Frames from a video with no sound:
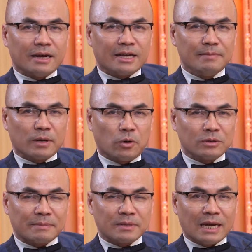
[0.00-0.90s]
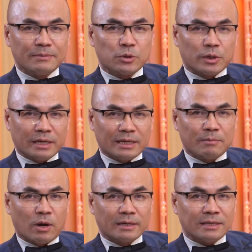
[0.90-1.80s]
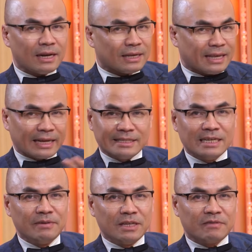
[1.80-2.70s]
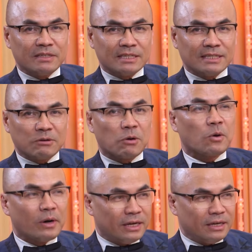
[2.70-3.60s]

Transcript: khi mà cô ấy tham dự game show truyền hình ấy mọi người rất là giải trí với những phần trình diễn của cô